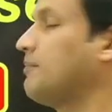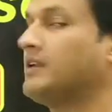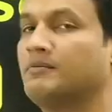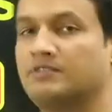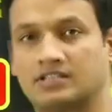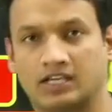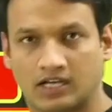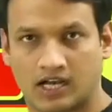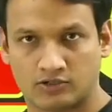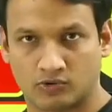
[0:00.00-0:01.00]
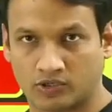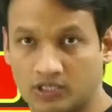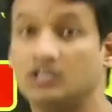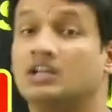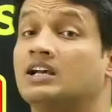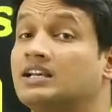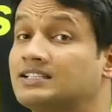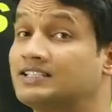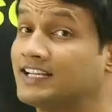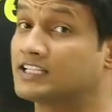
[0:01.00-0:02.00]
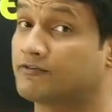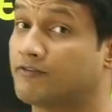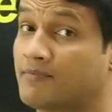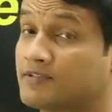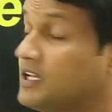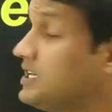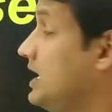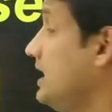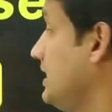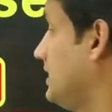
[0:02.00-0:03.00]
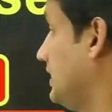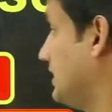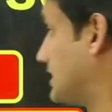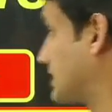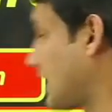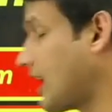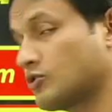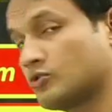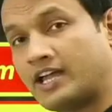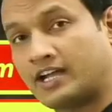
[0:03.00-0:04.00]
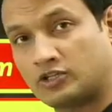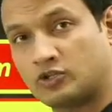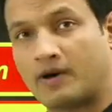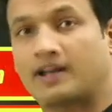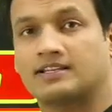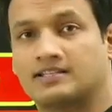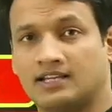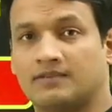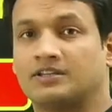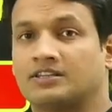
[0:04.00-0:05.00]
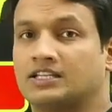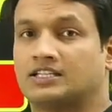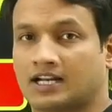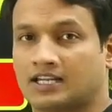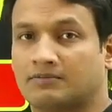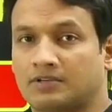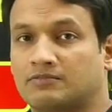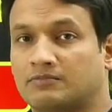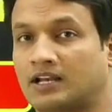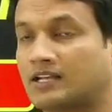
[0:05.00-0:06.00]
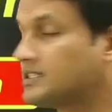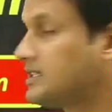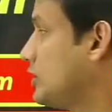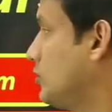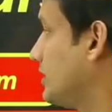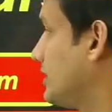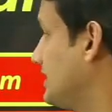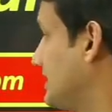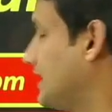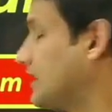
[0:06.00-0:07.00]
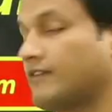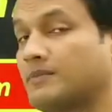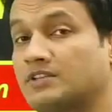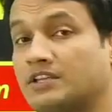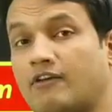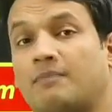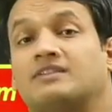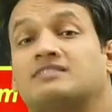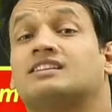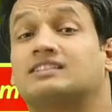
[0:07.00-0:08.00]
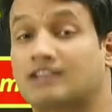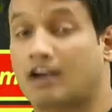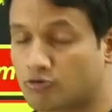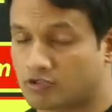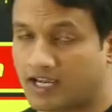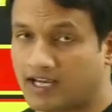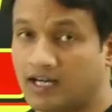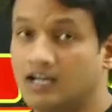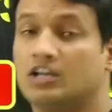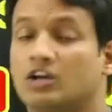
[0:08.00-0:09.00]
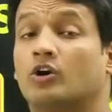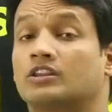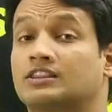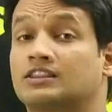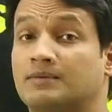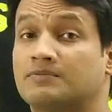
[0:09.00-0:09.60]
पी इसकी क्लास होगी सिक्स फैब से ये स्टार्ट हो जाएगा दोबारा से अभी तीन चार दिन बीच में क्लास नहीं होगी इसकी सिक्स फैब से ये वापस से स्टार्ट हो जाएगा और तब